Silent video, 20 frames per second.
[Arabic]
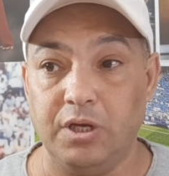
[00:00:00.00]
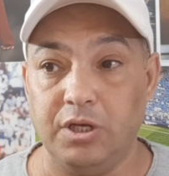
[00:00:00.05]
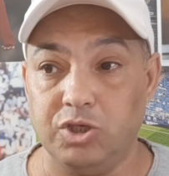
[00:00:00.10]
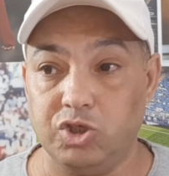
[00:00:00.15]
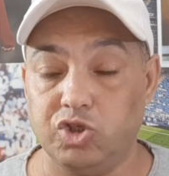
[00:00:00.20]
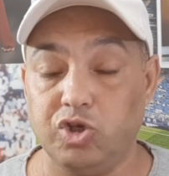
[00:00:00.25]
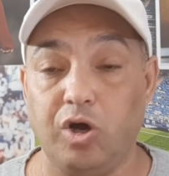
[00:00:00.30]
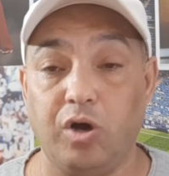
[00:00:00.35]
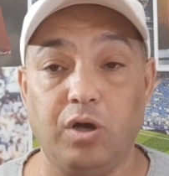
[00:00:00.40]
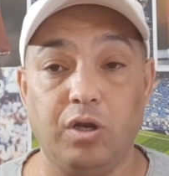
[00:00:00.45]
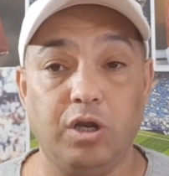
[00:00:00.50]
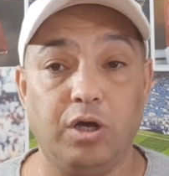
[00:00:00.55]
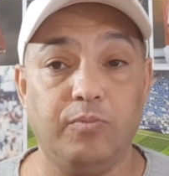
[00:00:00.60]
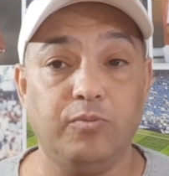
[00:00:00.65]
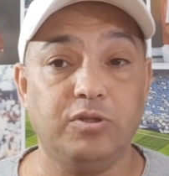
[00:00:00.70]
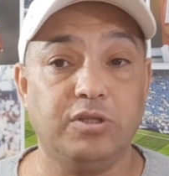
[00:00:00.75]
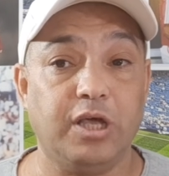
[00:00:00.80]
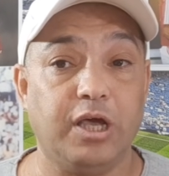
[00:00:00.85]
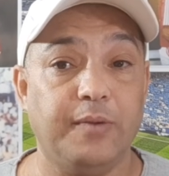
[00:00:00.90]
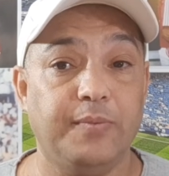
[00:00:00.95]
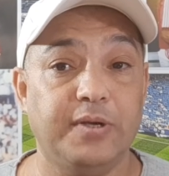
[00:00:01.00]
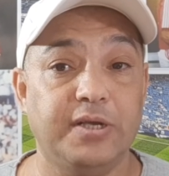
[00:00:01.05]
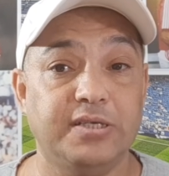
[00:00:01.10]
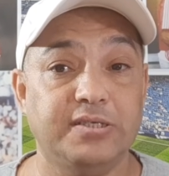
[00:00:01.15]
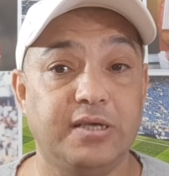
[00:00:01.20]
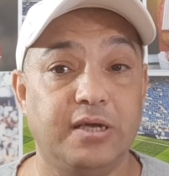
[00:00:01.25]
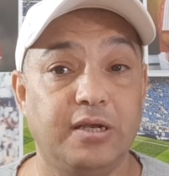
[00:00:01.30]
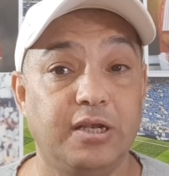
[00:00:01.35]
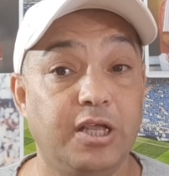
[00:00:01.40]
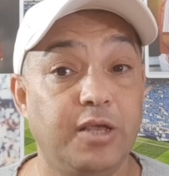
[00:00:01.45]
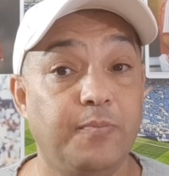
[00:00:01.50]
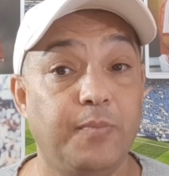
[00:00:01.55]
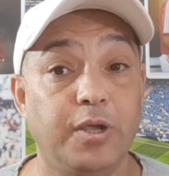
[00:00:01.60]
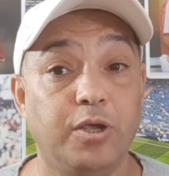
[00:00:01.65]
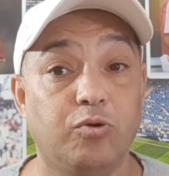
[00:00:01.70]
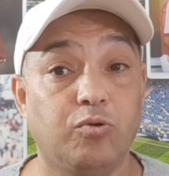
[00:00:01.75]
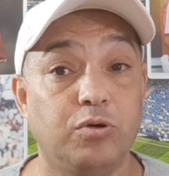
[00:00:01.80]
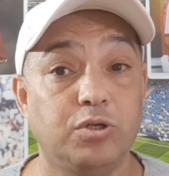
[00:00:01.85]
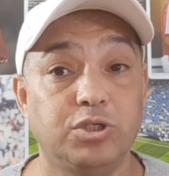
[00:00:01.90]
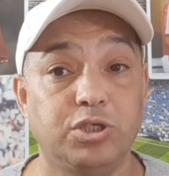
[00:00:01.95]
ان شاء الله منتخب الجزائر ليه ما
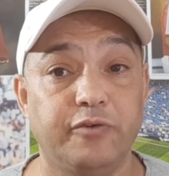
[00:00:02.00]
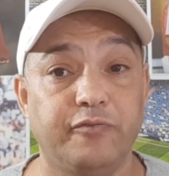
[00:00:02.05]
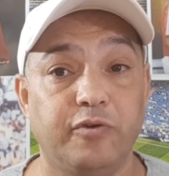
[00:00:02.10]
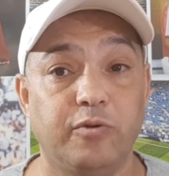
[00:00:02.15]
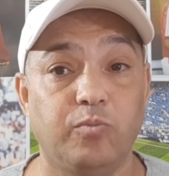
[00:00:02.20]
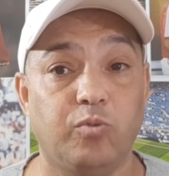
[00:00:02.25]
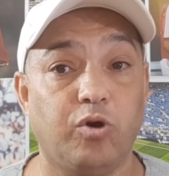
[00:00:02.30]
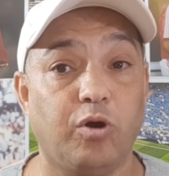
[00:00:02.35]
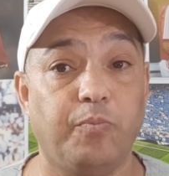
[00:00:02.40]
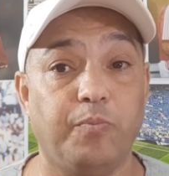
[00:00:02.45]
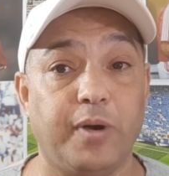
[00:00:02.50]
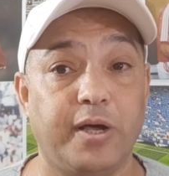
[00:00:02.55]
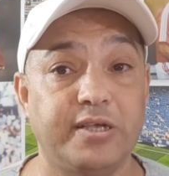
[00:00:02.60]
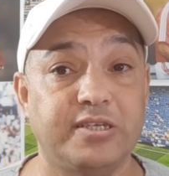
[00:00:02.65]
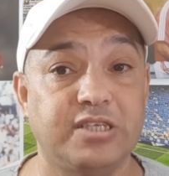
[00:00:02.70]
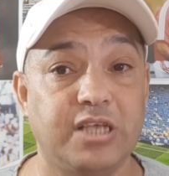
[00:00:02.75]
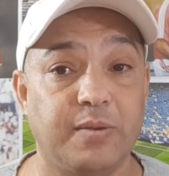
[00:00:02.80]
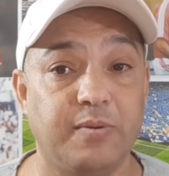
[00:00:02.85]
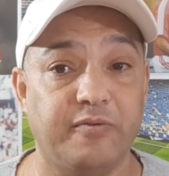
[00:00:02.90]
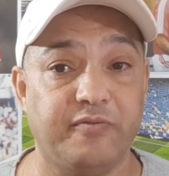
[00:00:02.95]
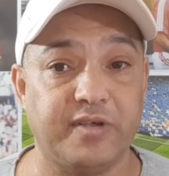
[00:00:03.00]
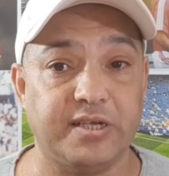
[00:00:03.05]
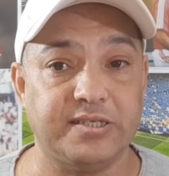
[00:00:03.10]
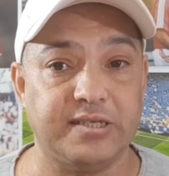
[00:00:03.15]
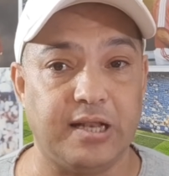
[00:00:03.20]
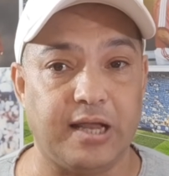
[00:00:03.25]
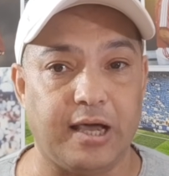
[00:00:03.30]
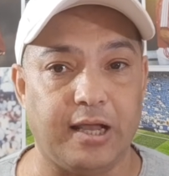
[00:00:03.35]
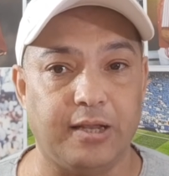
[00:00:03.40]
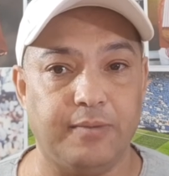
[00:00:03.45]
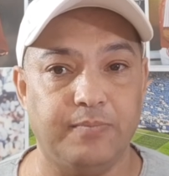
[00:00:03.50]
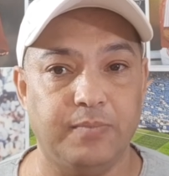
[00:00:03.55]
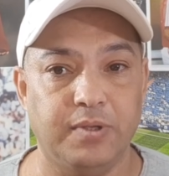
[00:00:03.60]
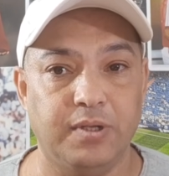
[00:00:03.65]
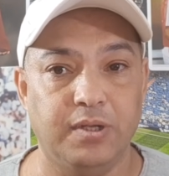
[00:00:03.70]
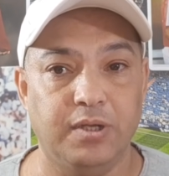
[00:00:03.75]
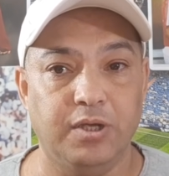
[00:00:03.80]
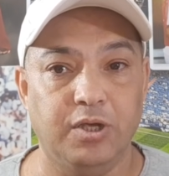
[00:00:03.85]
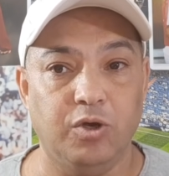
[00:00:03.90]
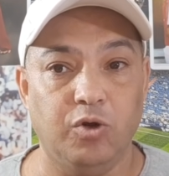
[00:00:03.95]
يكونش في المربع الذهبي في كاس العالم
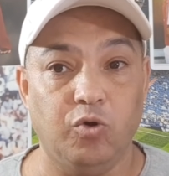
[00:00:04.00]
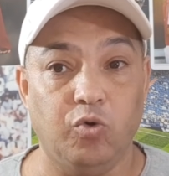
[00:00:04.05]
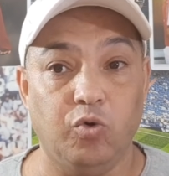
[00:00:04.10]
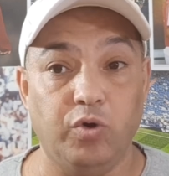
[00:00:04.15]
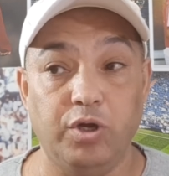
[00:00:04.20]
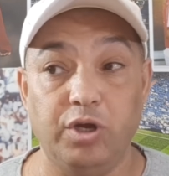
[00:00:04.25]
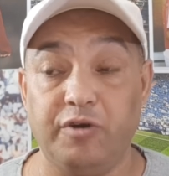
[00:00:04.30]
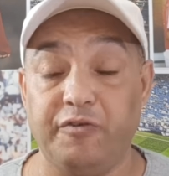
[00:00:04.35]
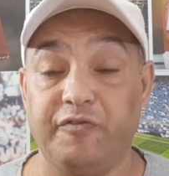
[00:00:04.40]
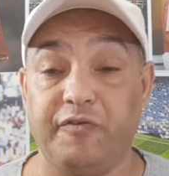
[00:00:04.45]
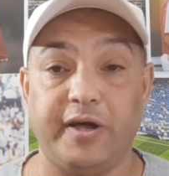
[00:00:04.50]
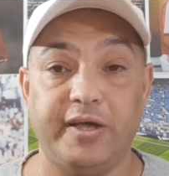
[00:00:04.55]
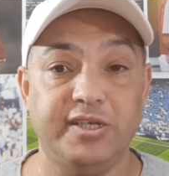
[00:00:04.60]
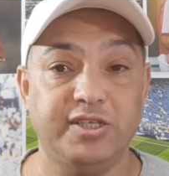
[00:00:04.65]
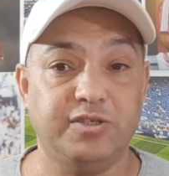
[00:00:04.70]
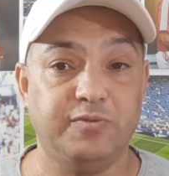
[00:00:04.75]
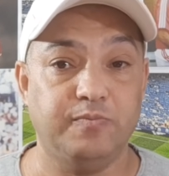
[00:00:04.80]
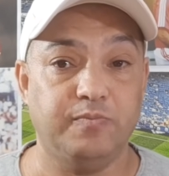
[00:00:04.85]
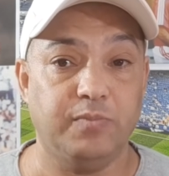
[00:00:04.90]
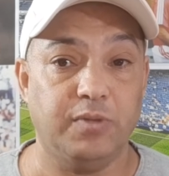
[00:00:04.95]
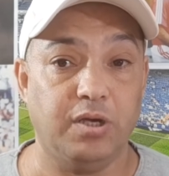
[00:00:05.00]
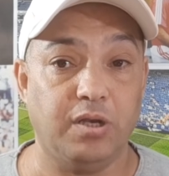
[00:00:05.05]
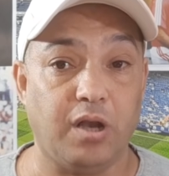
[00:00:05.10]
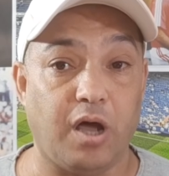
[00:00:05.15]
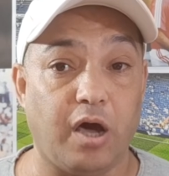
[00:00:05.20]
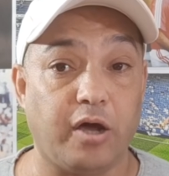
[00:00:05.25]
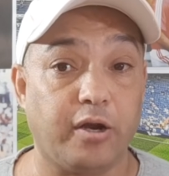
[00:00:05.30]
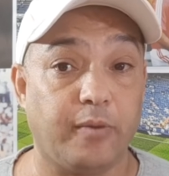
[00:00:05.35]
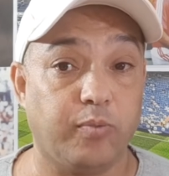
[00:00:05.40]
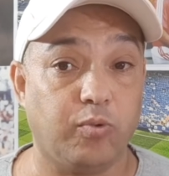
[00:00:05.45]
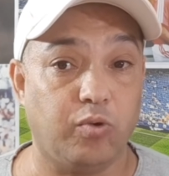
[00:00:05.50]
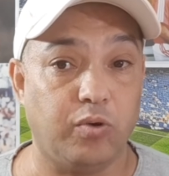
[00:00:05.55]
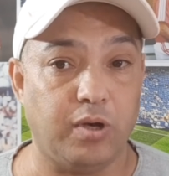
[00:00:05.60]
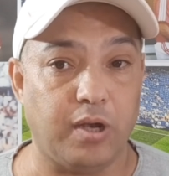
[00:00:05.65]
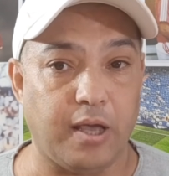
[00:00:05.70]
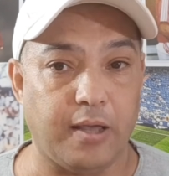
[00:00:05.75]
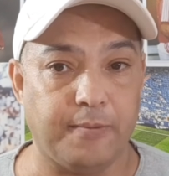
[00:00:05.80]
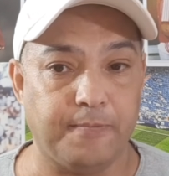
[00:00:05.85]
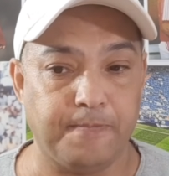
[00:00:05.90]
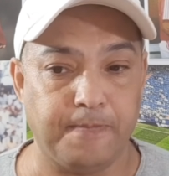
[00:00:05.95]
ويرفع اسم العرب
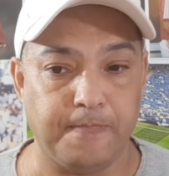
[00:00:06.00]
كلها